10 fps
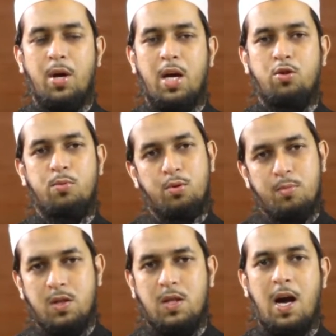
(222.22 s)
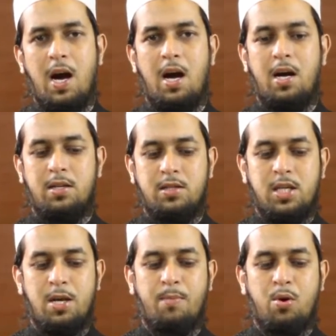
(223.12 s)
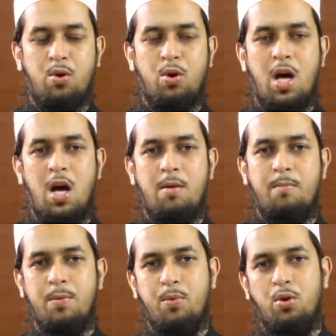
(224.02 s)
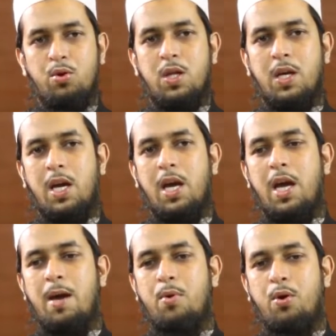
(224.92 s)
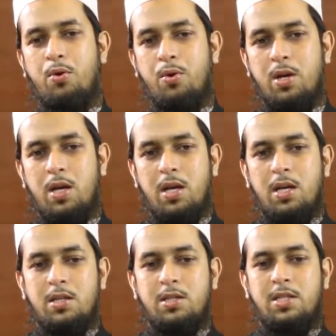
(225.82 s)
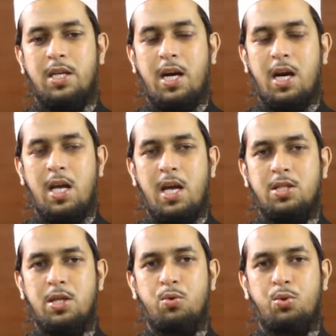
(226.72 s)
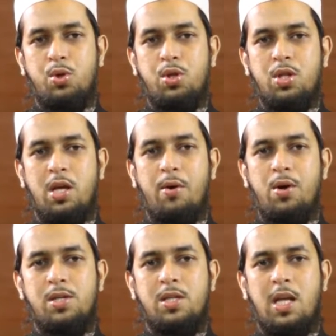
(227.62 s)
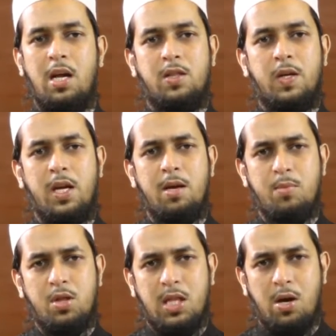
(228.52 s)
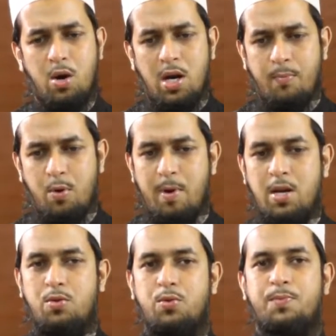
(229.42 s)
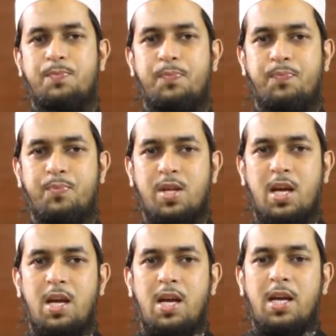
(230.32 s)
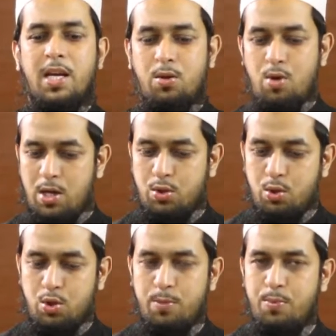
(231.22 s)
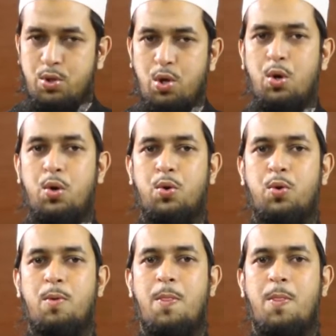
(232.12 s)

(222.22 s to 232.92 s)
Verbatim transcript: এবং এত বড় মিথ্যা যে বর্ণনার বিবরণ থেকে এবং যেখানে যে উদ্ধৃতি দেওয়া হয়েছে তার থেকেই মিথ্যা হওয়াটা প্রমাণিত কিন্তু আশ্চর্যের বিষয় হল